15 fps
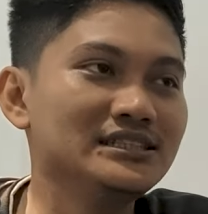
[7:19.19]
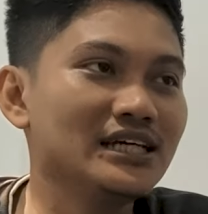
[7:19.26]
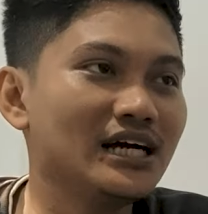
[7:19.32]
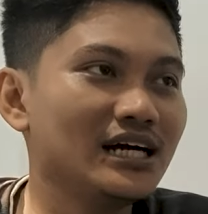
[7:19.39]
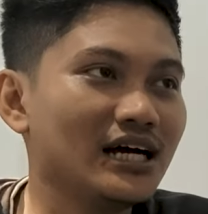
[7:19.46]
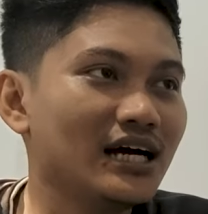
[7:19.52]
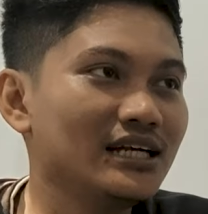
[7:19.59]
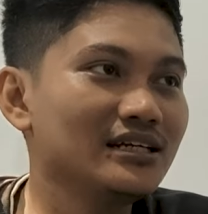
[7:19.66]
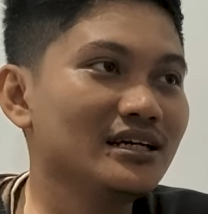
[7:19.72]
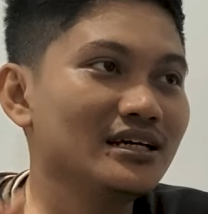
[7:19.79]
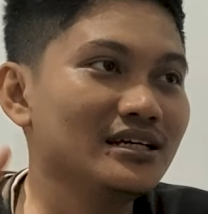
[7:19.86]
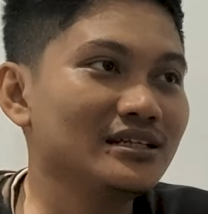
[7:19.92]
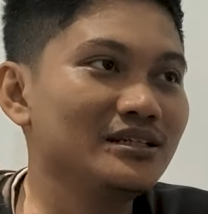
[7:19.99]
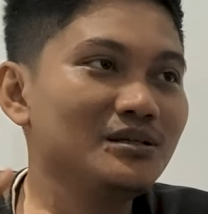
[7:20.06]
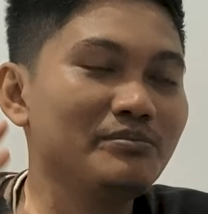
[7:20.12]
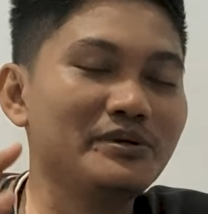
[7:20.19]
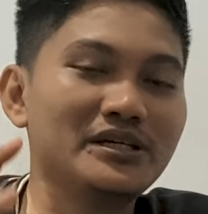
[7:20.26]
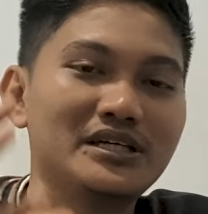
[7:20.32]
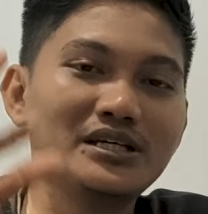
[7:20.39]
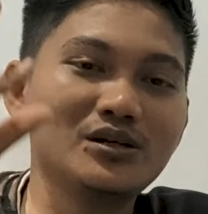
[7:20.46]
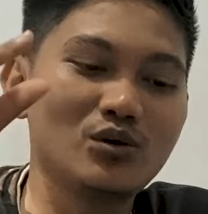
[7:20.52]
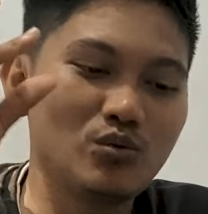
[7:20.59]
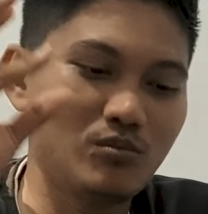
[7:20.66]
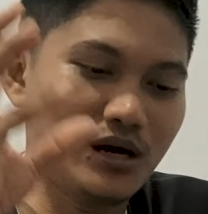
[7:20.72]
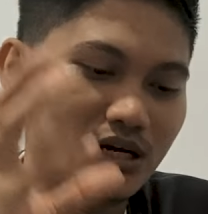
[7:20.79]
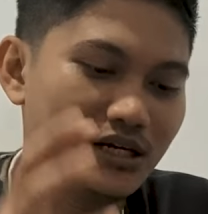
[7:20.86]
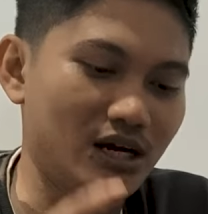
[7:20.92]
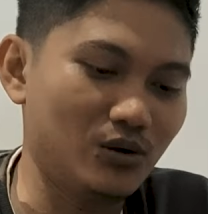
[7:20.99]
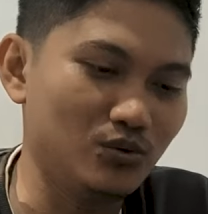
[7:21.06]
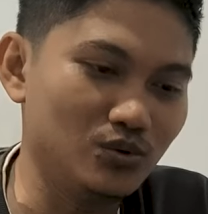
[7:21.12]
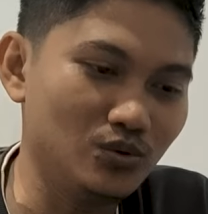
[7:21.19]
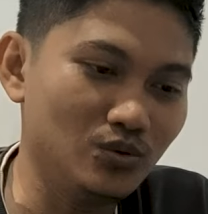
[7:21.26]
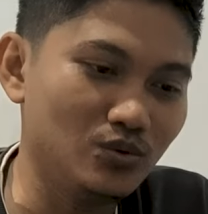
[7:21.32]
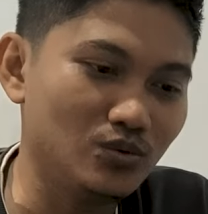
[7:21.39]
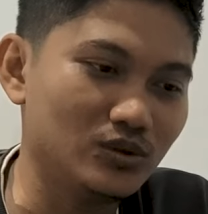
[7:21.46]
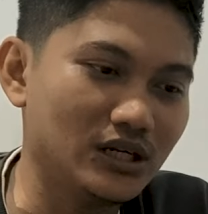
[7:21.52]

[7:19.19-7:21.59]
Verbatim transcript: Jangan dibikin rumah dahulu,